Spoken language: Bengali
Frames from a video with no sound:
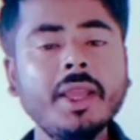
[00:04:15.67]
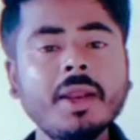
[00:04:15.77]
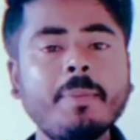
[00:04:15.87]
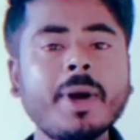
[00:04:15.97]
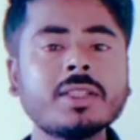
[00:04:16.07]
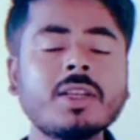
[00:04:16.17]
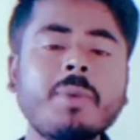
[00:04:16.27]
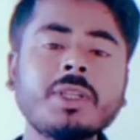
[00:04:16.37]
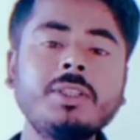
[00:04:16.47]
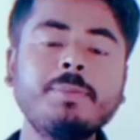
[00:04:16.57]
এর
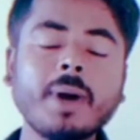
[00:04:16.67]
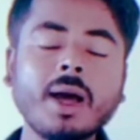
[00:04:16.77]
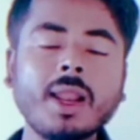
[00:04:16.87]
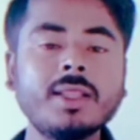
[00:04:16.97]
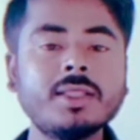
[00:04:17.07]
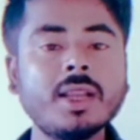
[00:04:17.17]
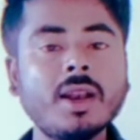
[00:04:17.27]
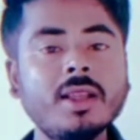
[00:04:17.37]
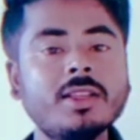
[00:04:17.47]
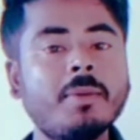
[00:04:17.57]
পাশাপাশি বাংলাদেশে
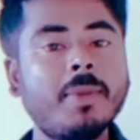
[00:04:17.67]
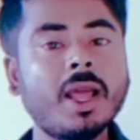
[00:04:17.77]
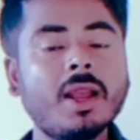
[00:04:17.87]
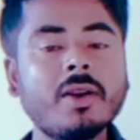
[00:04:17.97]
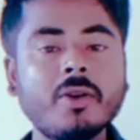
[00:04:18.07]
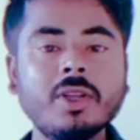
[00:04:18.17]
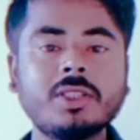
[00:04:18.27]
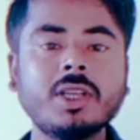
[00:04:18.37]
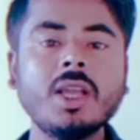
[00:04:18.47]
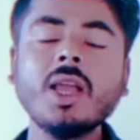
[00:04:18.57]
রিলিজের প্ল্যান
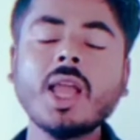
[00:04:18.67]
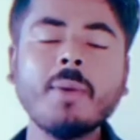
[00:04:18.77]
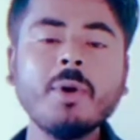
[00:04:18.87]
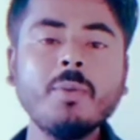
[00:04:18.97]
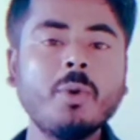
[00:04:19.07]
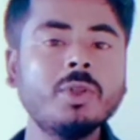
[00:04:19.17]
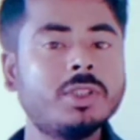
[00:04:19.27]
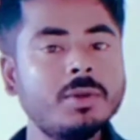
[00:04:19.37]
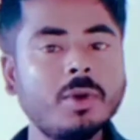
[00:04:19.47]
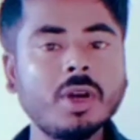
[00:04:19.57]
রয়েছে এবং
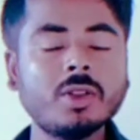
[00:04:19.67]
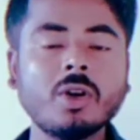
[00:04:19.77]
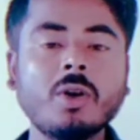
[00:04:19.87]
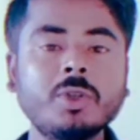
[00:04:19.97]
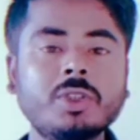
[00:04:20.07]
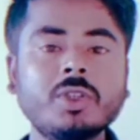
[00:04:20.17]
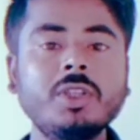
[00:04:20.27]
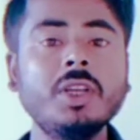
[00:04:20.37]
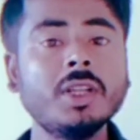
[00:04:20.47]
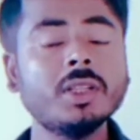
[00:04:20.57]
পশ্চিমবঙ্গে তো
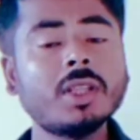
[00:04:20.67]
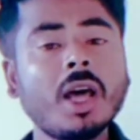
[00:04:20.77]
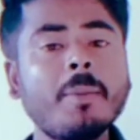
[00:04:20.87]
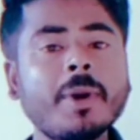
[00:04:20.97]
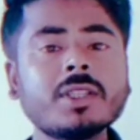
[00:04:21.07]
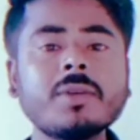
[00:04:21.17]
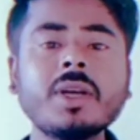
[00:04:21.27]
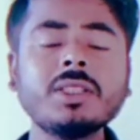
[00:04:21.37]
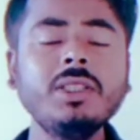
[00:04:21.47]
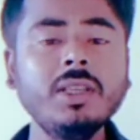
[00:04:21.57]
অবশ্যই তার
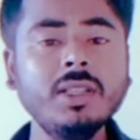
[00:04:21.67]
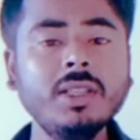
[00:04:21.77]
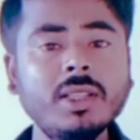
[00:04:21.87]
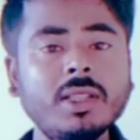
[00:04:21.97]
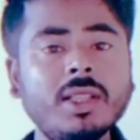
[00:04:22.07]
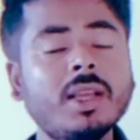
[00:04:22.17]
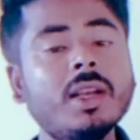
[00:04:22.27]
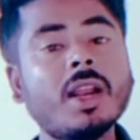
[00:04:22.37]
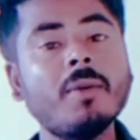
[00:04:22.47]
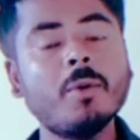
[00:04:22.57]
পাশাপাশি হিন্দিতে কি
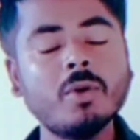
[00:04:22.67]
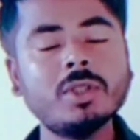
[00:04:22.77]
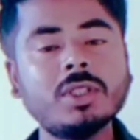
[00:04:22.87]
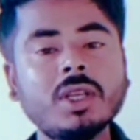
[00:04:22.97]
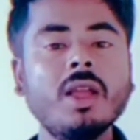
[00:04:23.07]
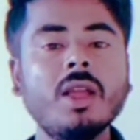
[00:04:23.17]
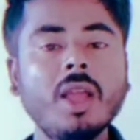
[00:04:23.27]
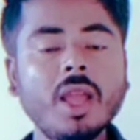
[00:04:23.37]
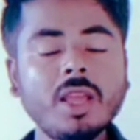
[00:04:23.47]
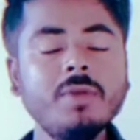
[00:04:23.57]
ডাব করছে
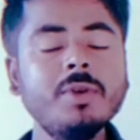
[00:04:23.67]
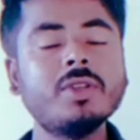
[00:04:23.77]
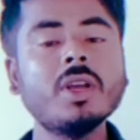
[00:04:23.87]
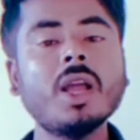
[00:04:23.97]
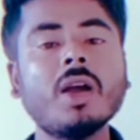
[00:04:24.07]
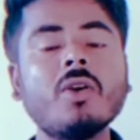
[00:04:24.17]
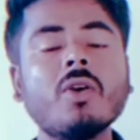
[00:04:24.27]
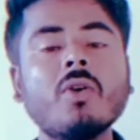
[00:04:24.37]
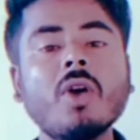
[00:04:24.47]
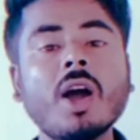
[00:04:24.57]
এই বিষয়ে
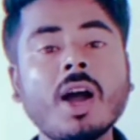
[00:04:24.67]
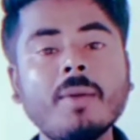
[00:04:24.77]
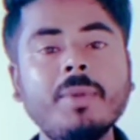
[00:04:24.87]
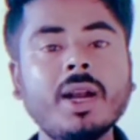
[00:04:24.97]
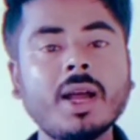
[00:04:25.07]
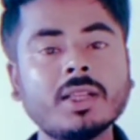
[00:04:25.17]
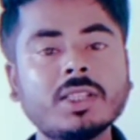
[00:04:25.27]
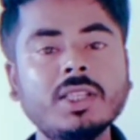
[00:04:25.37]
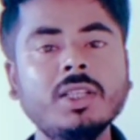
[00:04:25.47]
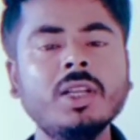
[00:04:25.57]
এখনো কোনো আপডেট
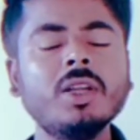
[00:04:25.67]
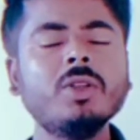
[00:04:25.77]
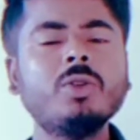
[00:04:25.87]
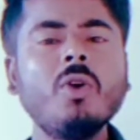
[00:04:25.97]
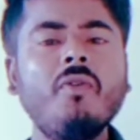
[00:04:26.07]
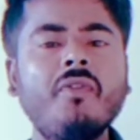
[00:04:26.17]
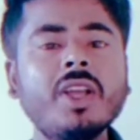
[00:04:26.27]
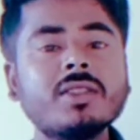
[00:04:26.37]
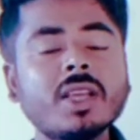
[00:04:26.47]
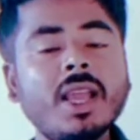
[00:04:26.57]
আসেনি তো
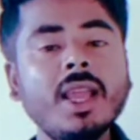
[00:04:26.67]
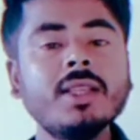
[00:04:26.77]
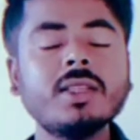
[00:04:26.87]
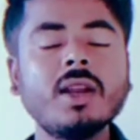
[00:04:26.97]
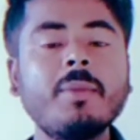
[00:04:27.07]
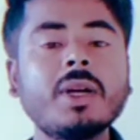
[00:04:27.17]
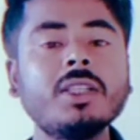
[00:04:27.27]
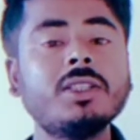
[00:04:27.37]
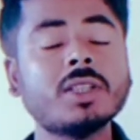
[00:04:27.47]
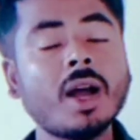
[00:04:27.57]
ফ্রেন্ডস এই
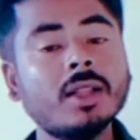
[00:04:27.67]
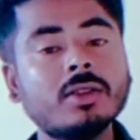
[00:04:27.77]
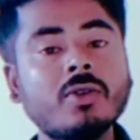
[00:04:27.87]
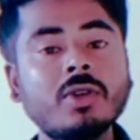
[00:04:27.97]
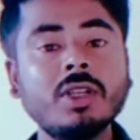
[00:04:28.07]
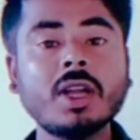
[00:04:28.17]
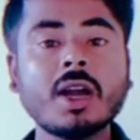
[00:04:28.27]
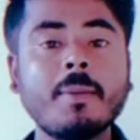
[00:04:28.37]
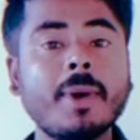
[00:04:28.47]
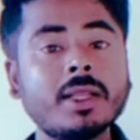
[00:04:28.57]
সিনেমাটি সাত কোটি
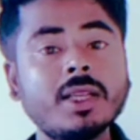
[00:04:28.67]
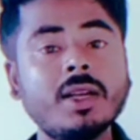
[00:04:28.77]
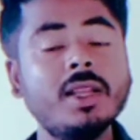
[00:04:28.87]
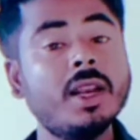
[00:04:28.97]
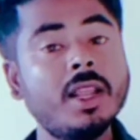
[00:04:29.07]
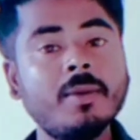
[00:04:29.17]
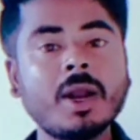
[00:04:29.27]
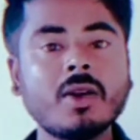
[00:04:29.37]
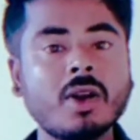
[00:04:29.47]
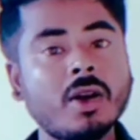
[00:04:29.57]
টাকা বাজেট নিয়ে
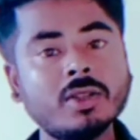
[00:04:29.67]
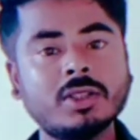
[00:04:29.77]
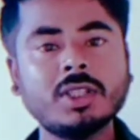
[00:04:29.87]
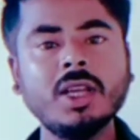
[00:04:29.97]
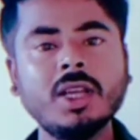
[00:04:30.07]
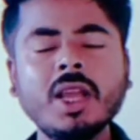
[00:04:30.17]
নির্মাণ করা হচ্ছে